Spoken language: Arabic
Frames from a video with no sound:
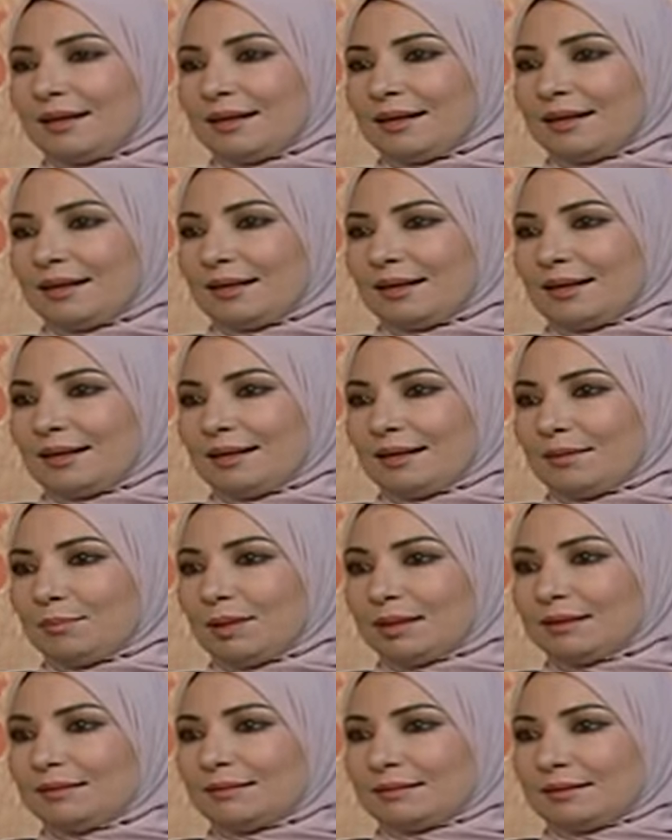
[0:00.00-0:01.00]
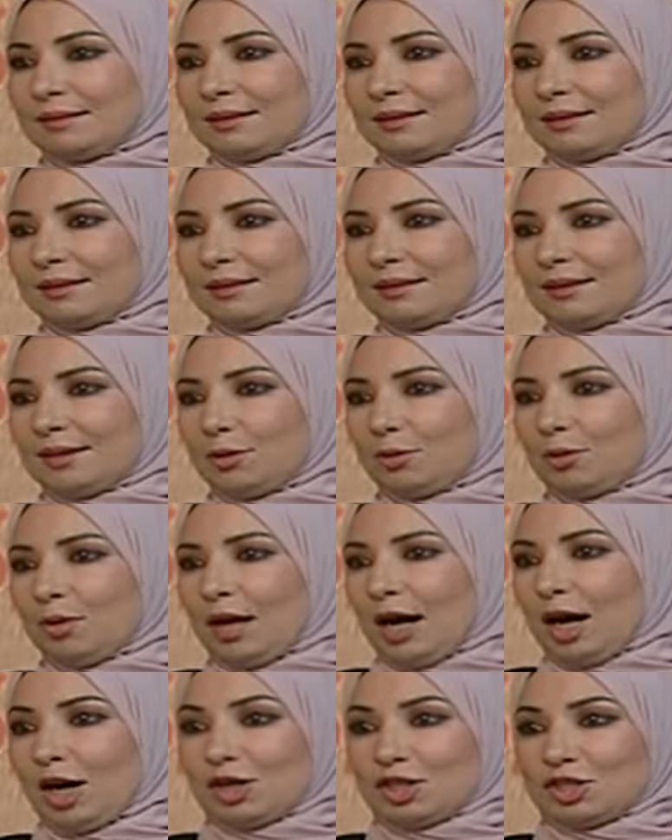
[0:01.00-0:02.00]
آه، بدر آه، هو
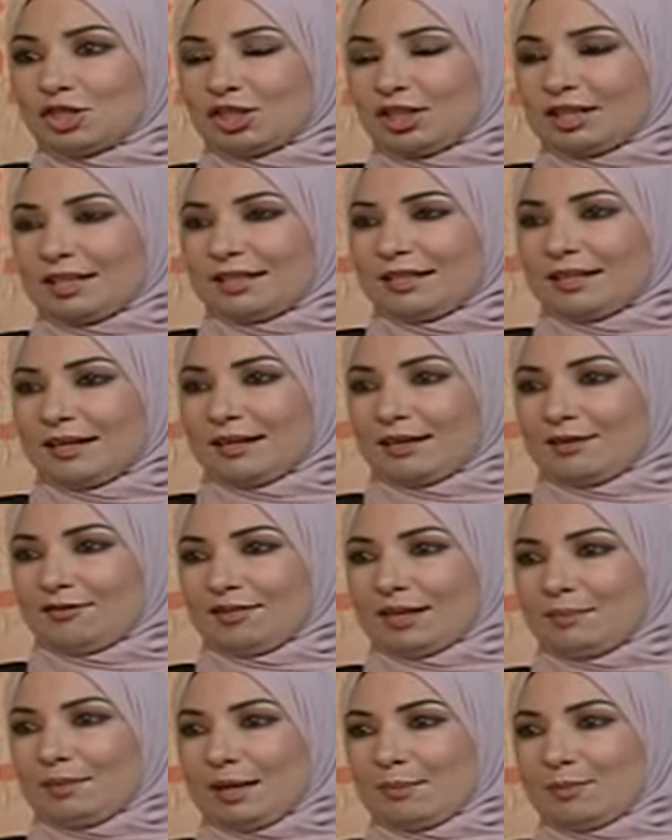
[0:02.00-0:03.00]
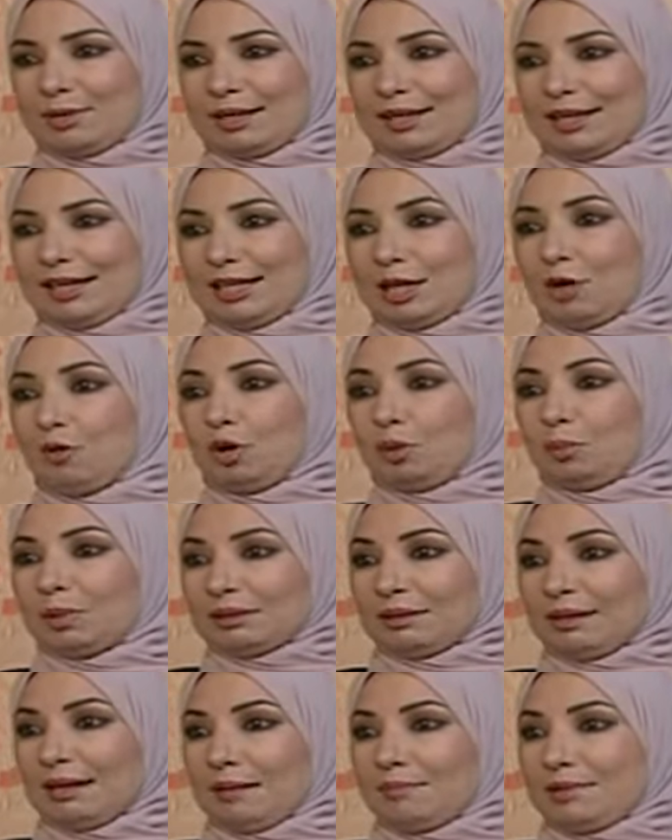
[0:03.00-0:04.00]
عاشق للافلام الامريكيه
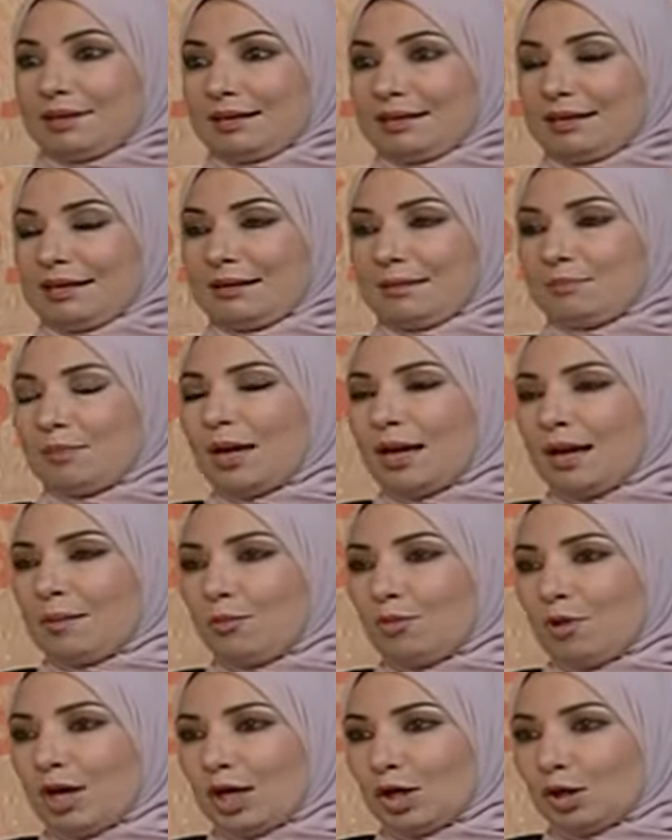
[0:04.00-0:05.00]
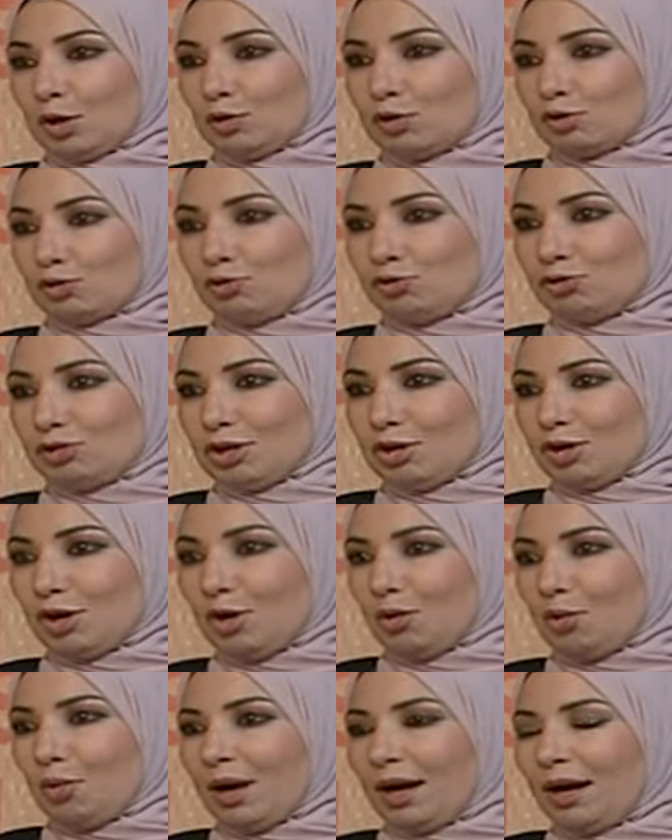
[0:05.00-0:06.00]
والبطل الامريكي بوجه الخصوص اللي
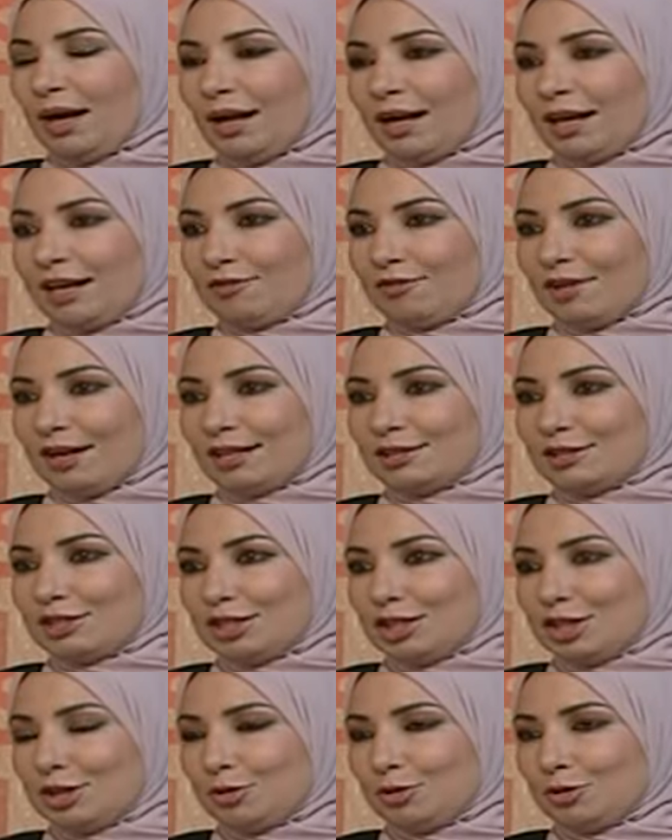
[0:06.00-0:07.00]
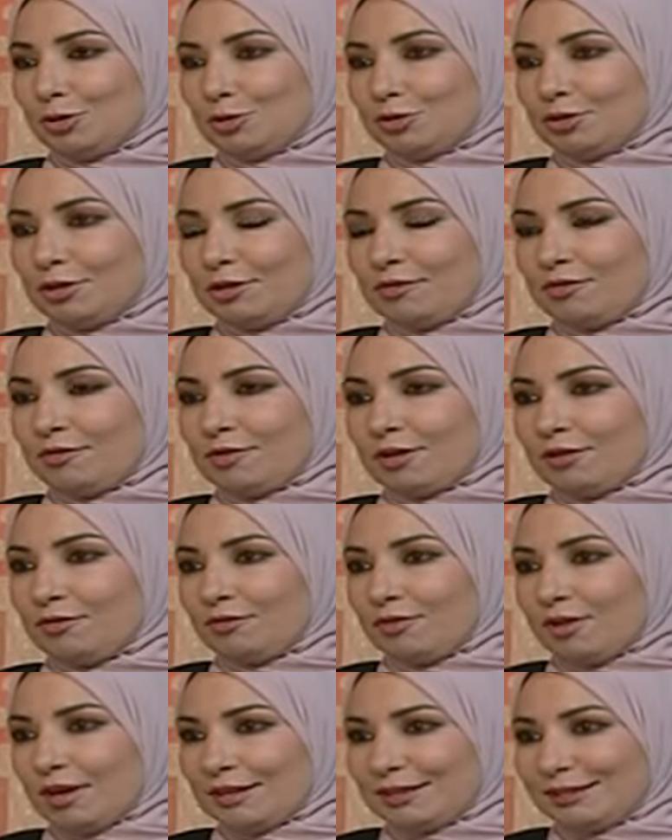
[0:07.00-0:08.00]
هو فالنتينو رودولف
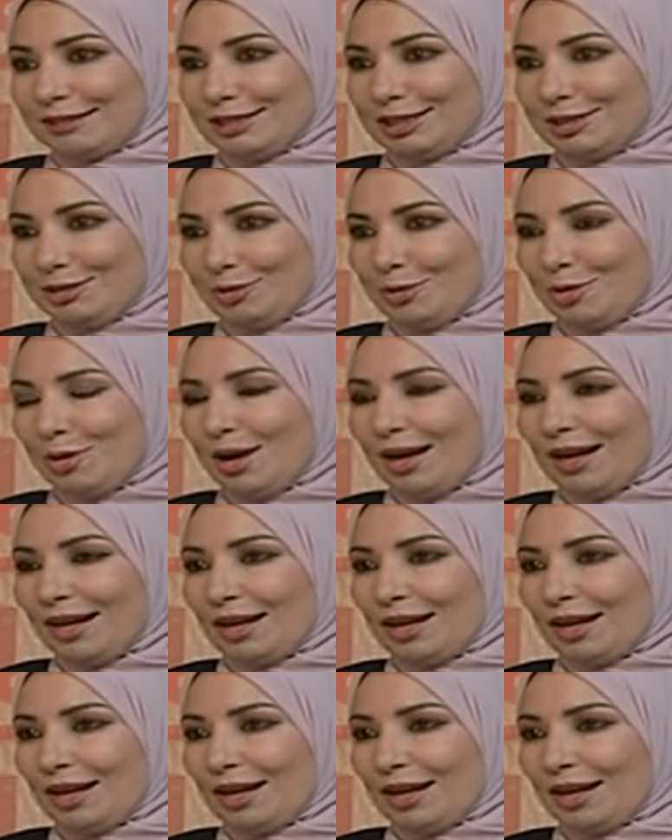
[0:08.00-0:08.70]
فالنتينو